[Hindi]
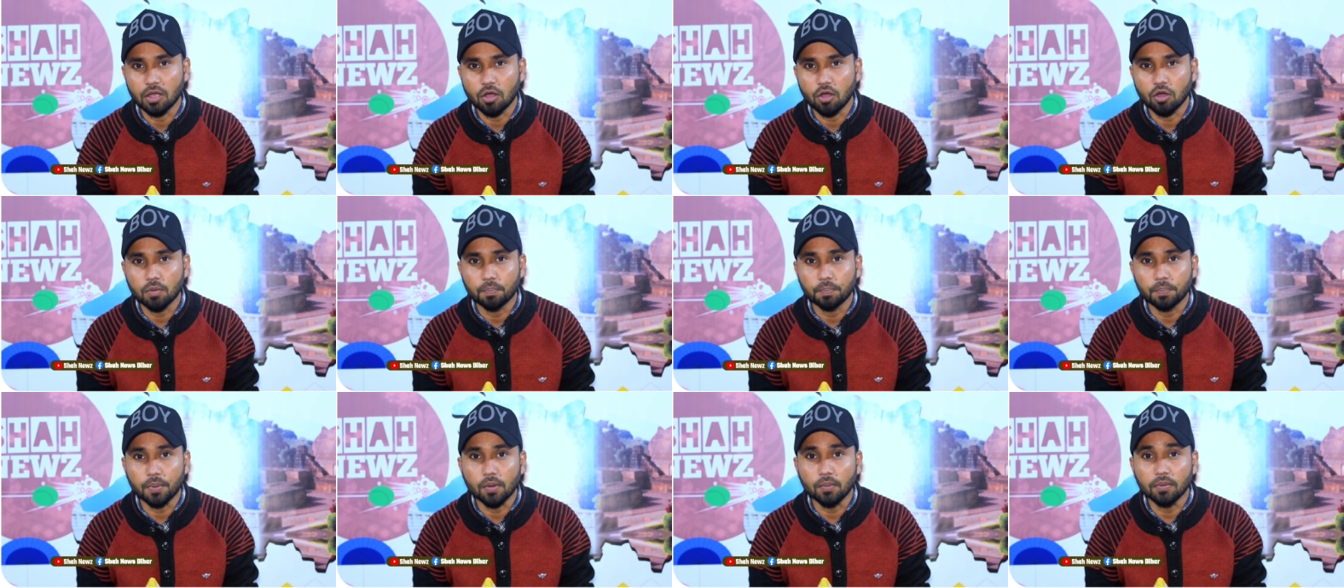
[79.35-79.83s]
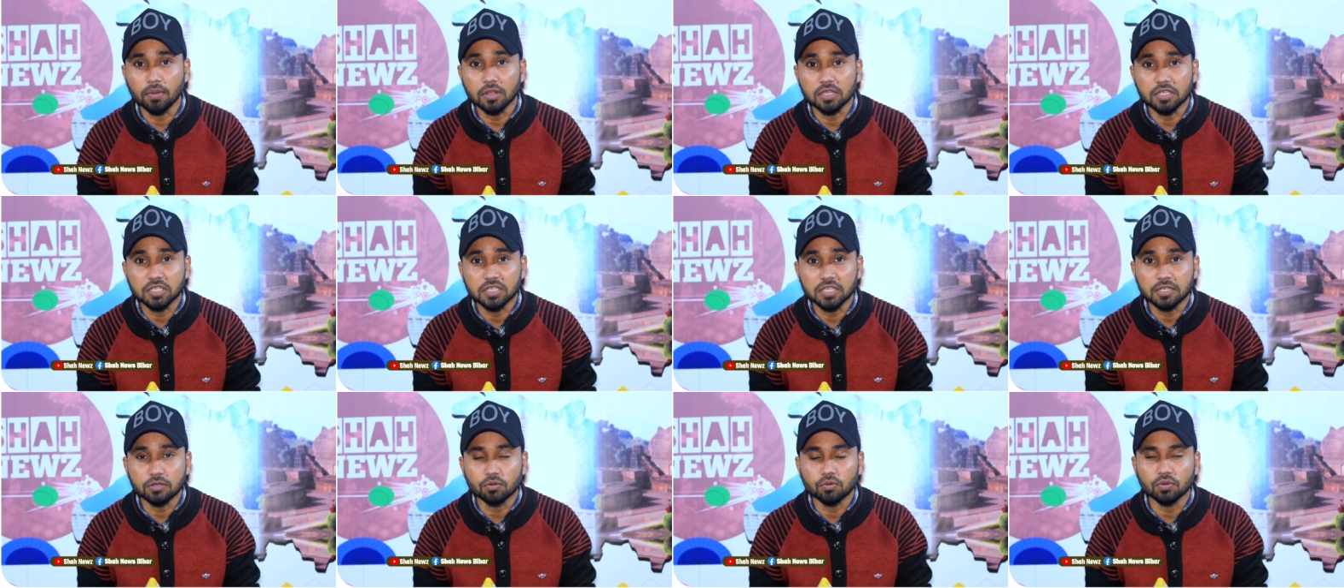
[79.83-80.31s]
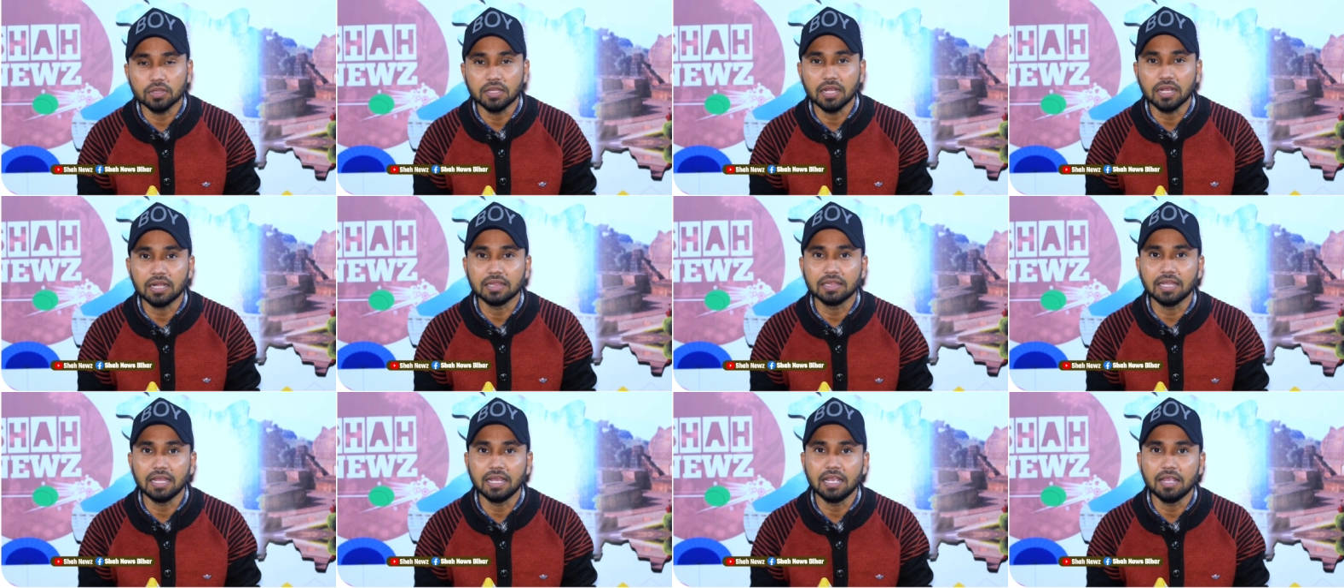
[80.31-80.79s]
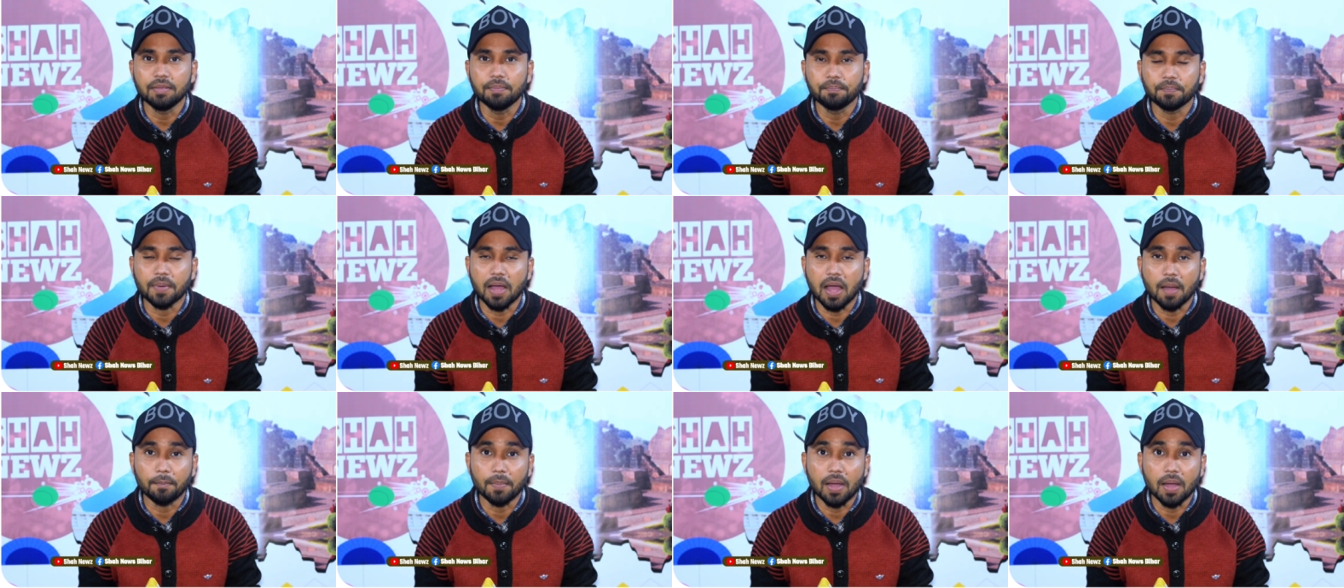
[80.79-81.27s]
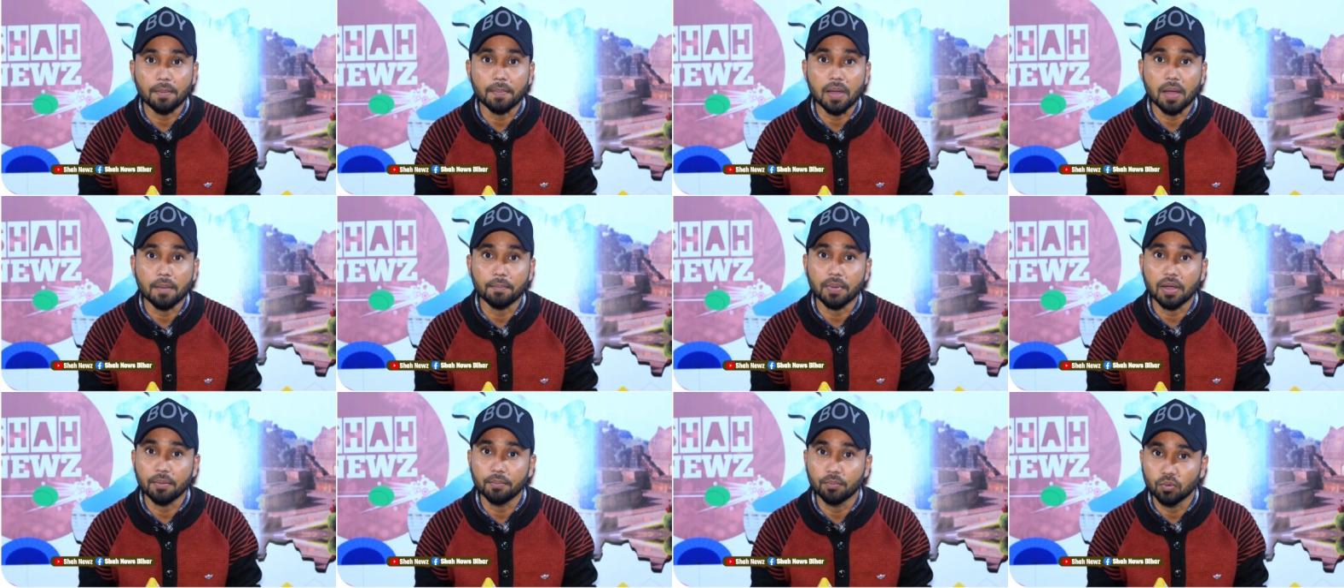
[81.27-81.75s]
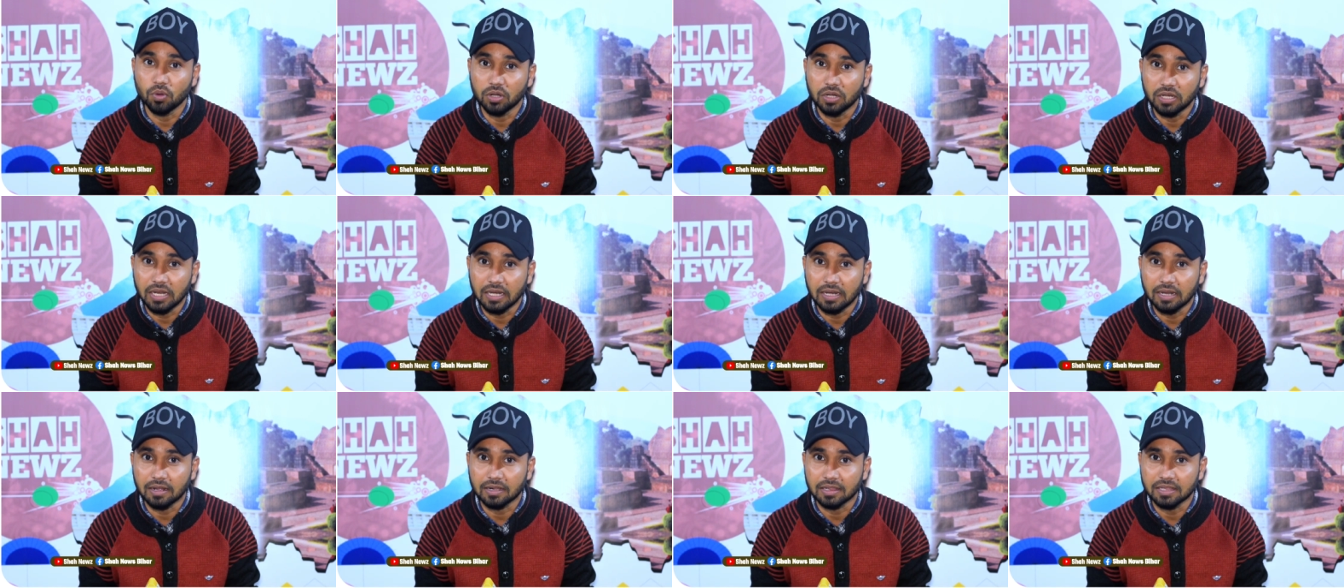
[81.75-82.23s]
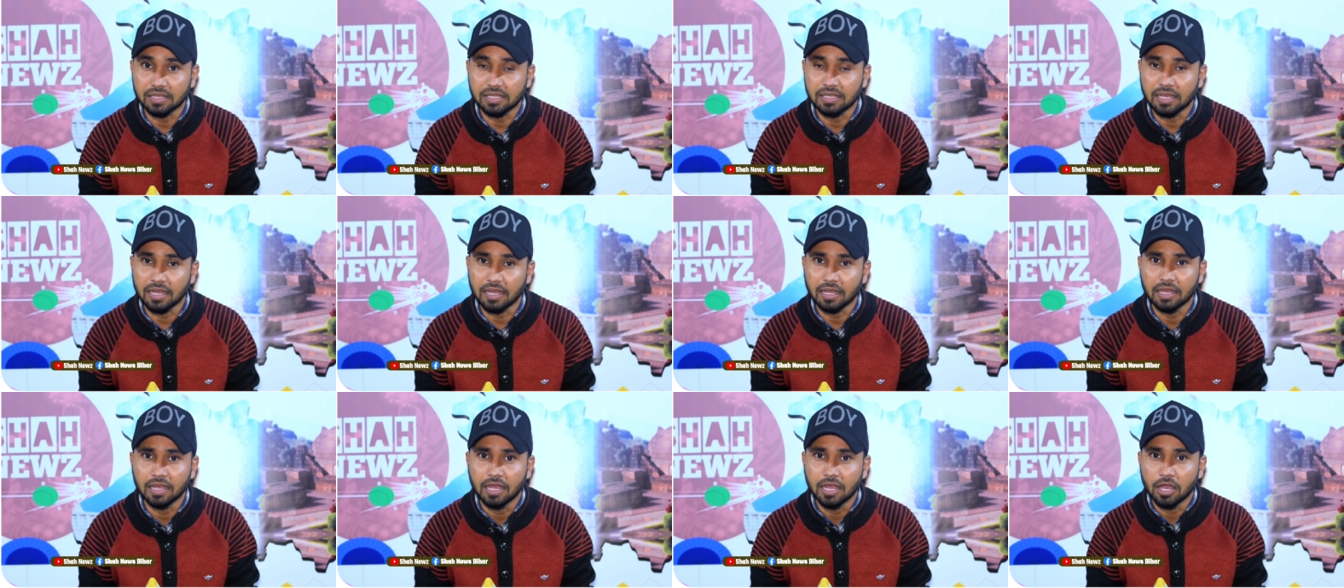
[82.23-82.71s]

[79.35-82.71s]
और पवन सिंह को देखते ही पापा पापा बोलने लगती हैं